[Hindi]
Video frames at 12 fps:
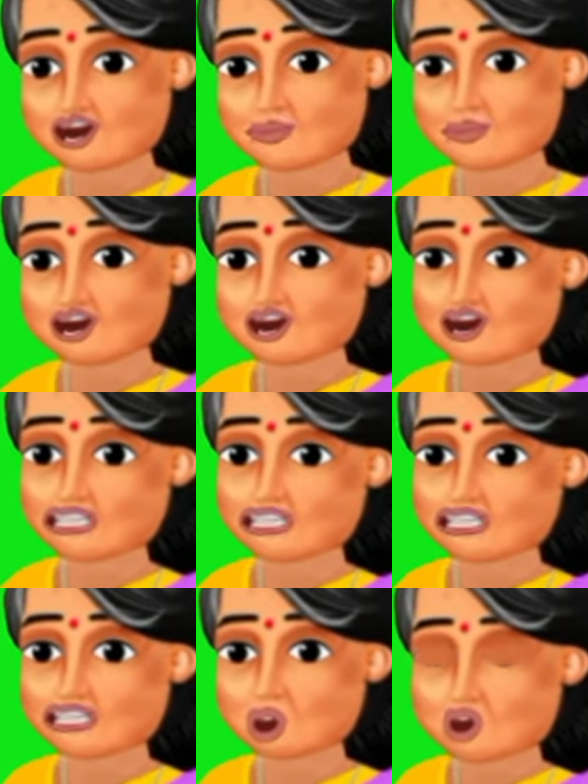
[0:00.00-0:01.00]
सभी दोस्त
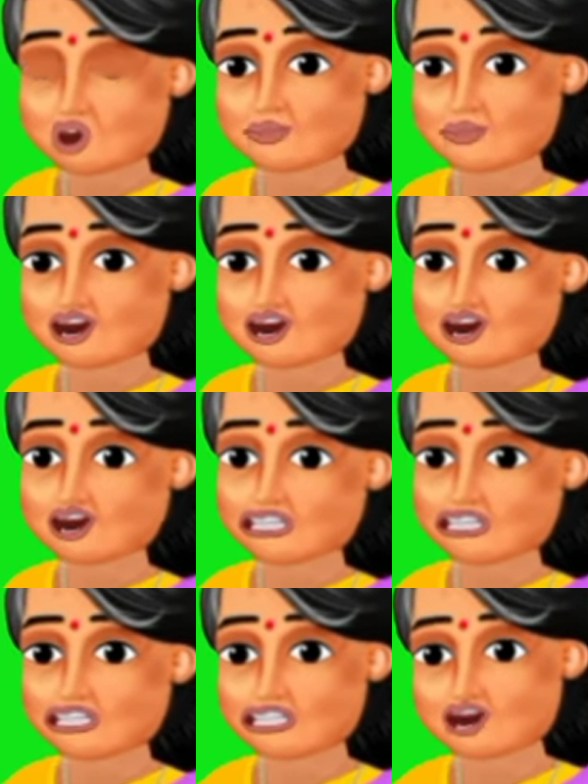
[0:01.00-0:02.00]
कमेंट करते हैं
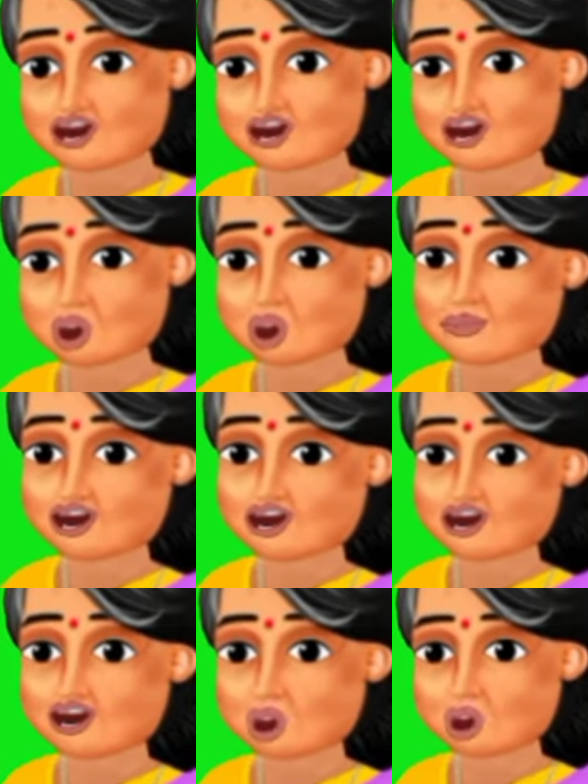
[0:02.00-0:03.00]
बहुत अच्छा है
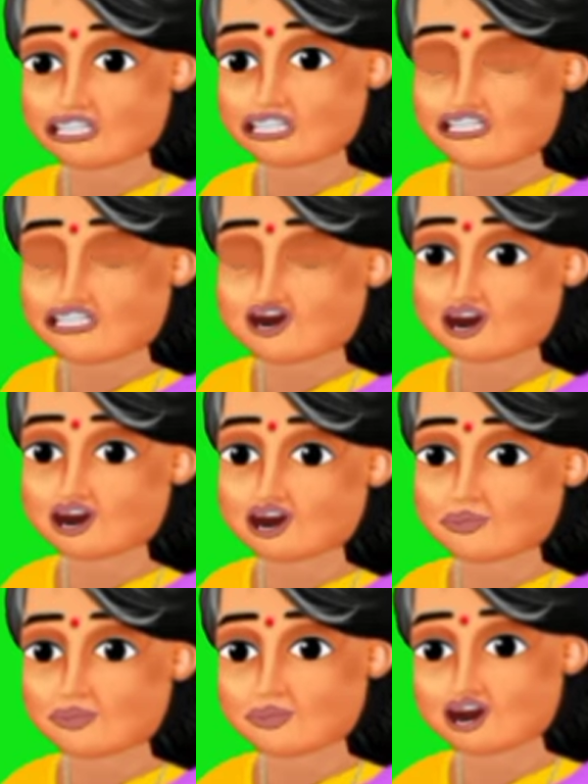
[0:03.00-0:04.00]
ऐसे ही
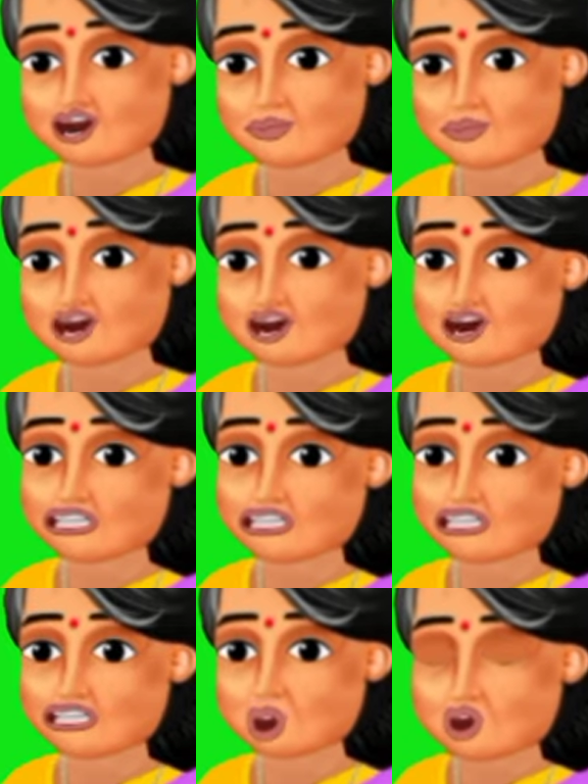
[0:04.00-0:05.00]
कमेंट करते रहे
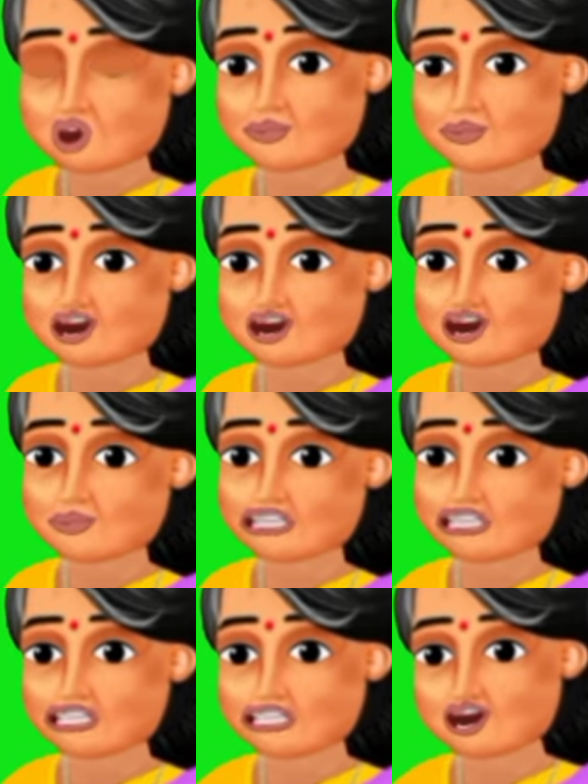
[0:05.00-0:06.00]
और आप
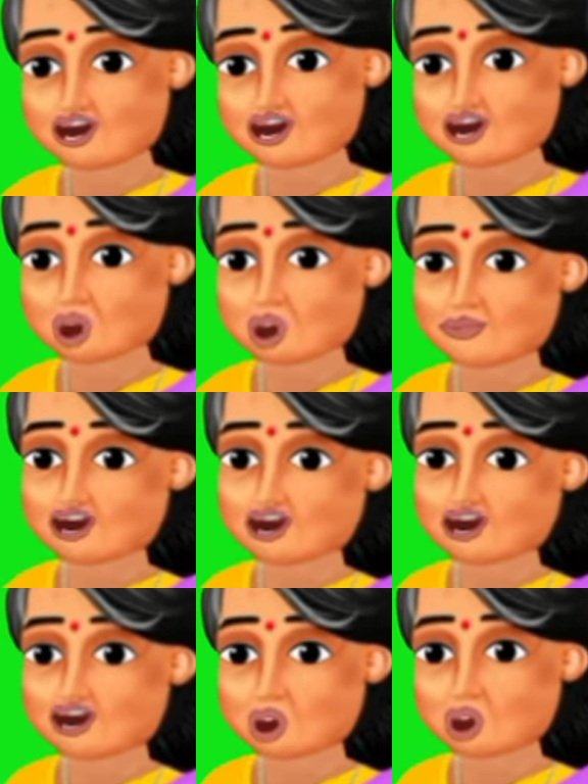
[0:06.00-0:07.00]
जो कार्टून
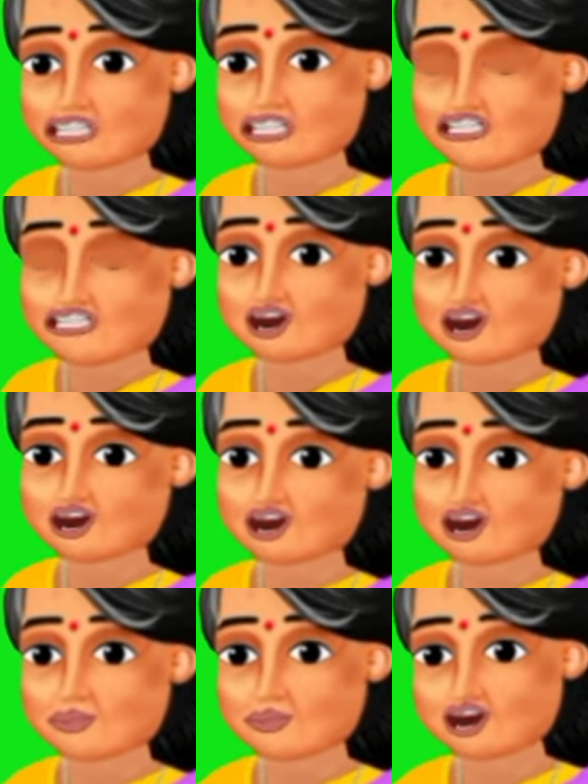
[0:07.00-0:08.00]
कैरेक्टर
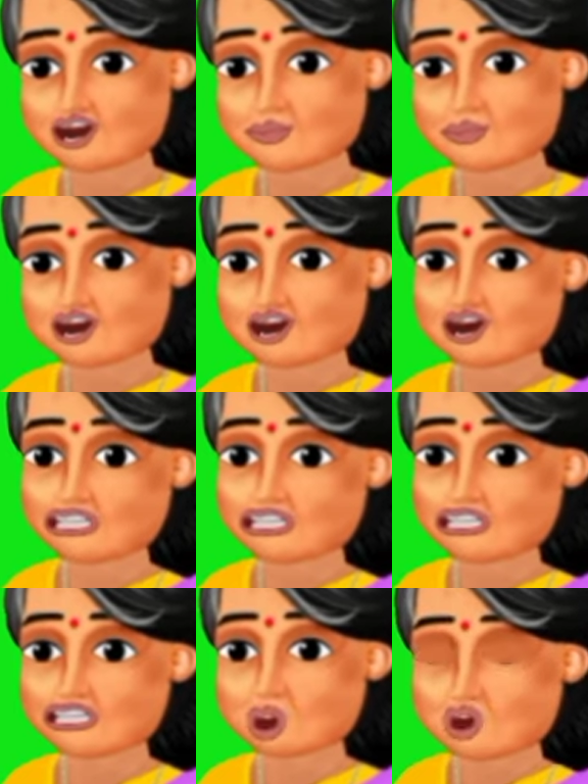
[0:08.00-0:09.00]

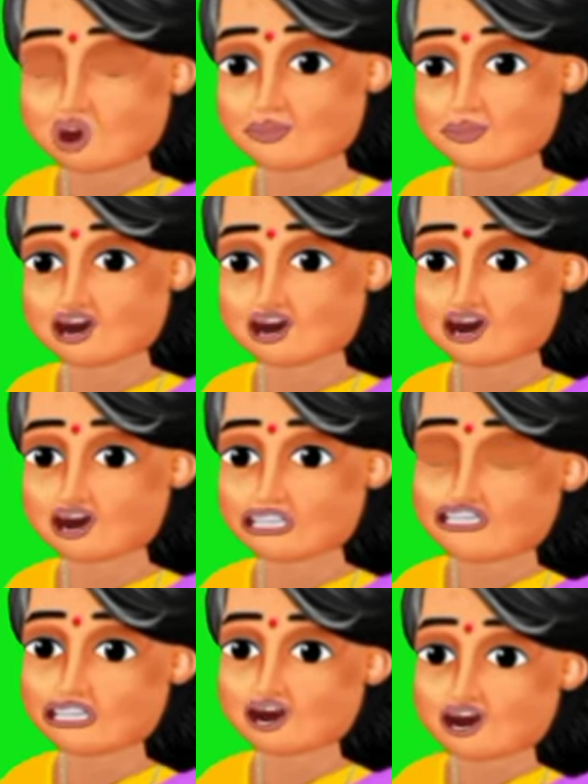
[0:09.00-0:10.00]
मांग रहे हैं वो
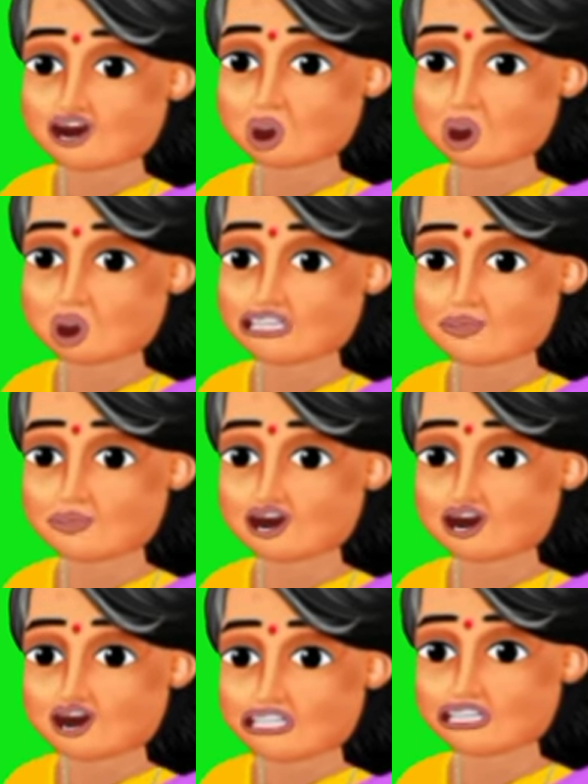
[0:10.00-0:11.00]
हमारी चैनल पे
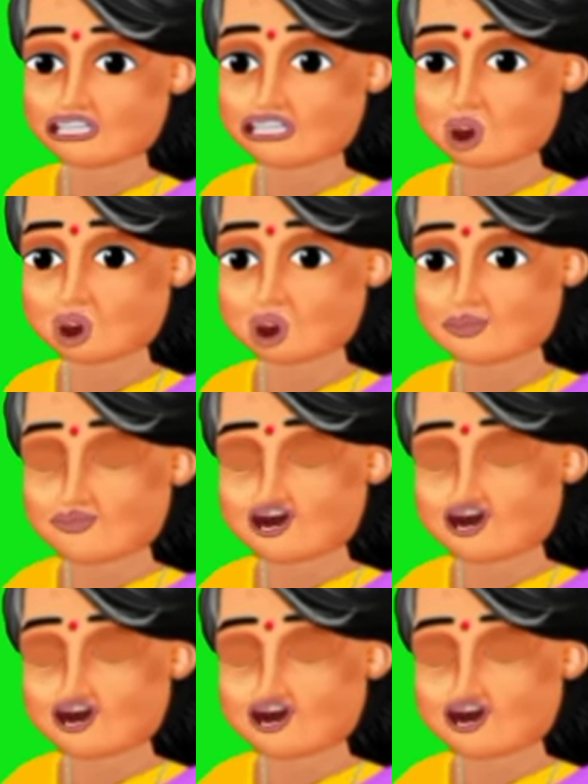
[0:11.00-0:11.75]
आपको मिलेगा